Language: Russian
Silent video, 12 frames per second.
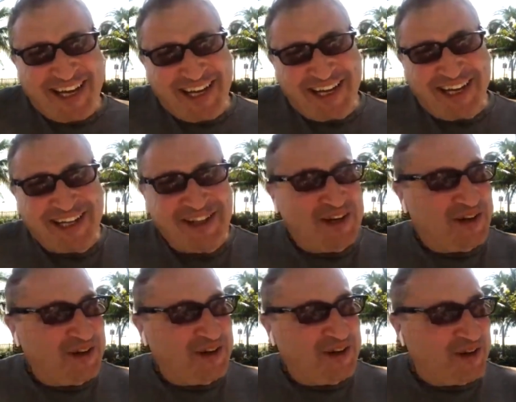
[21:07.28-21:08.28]
Э,
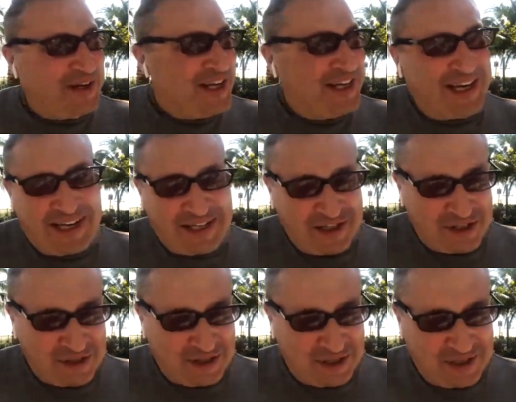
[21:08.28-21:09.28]
но
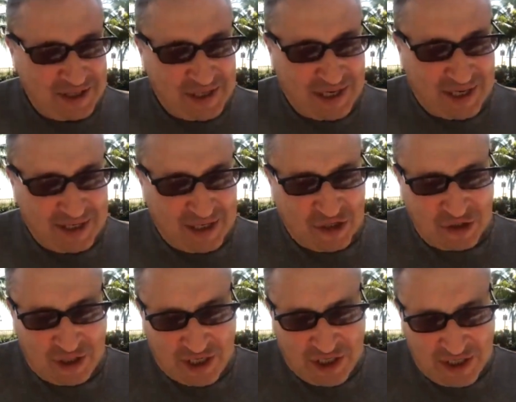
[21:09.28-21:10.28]
я, я, я
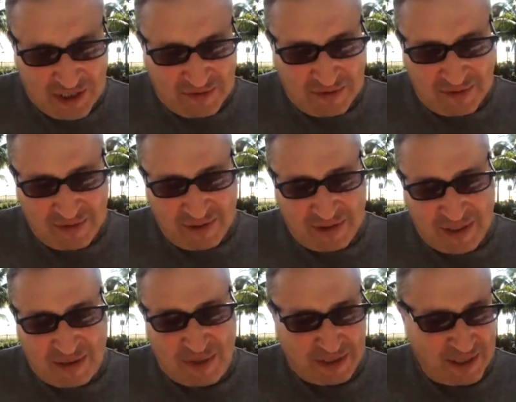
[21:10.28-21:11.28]
что, даже если э,
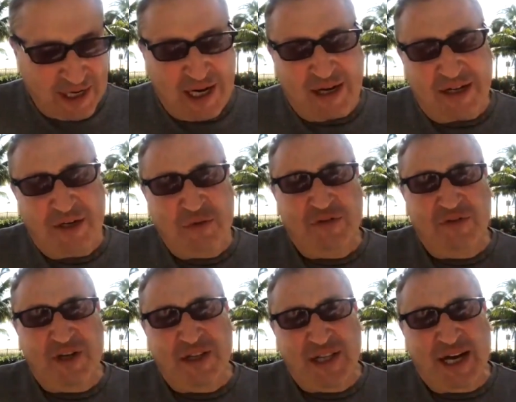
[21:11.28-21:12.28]
там отдыхали люди
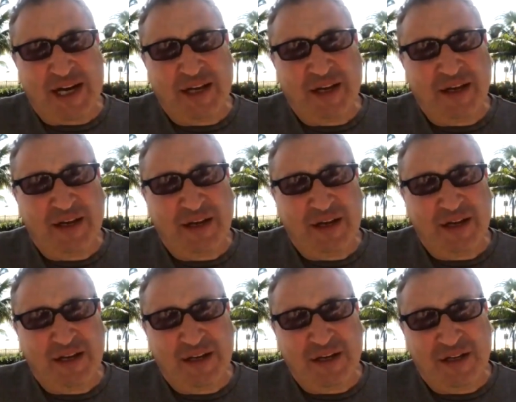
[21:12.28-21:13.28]
в Анталии
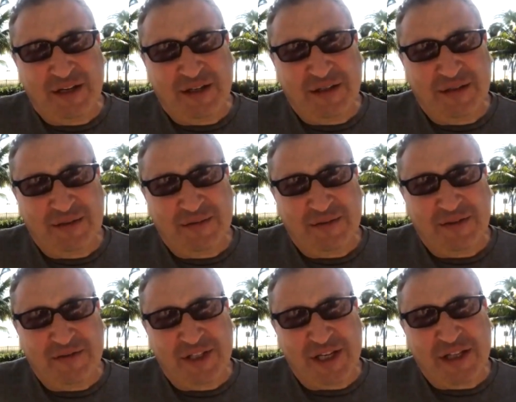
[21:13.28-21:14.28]
или
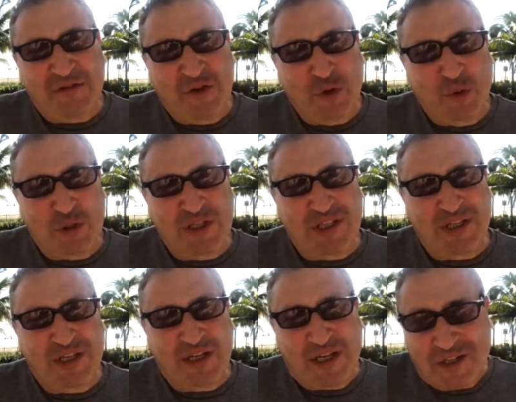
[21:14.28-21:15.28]
где-то в
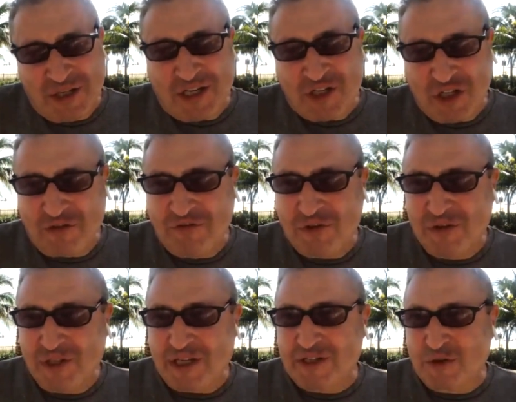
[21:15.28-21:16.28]
Турции, я, я жил,
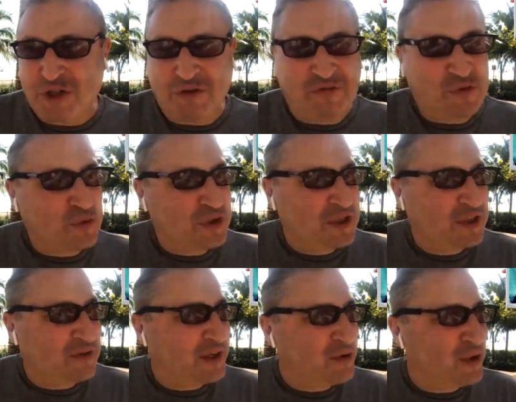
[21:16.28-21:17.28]
я служил в Турции
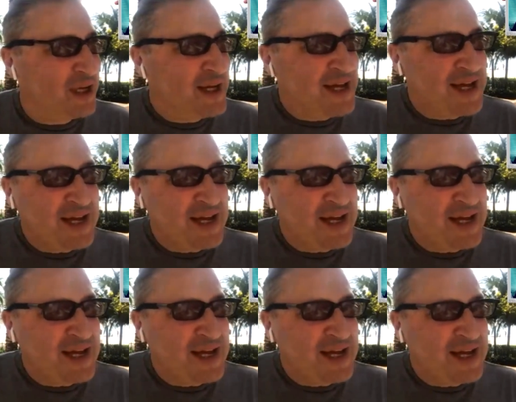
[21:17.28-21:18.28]
два года,
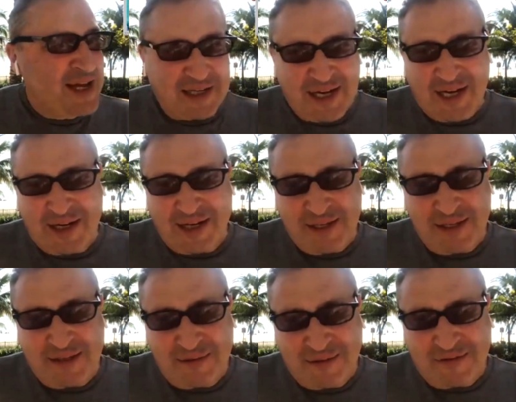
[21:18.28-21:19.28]
когда они
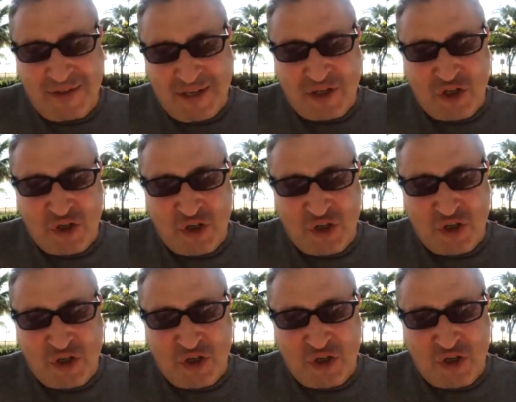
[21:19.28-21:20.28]
видели, что
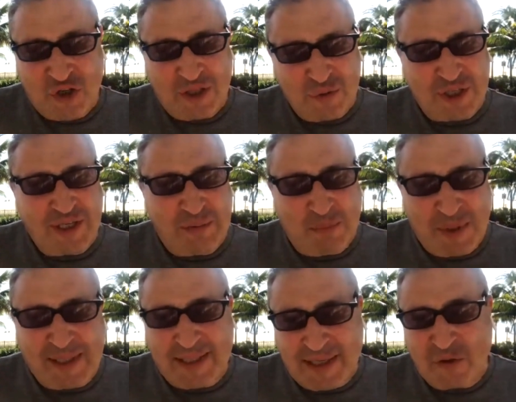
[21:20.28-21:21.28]
это русский,
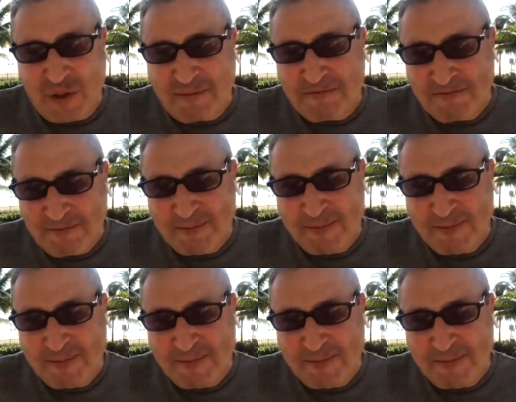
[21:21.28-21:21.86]
было такое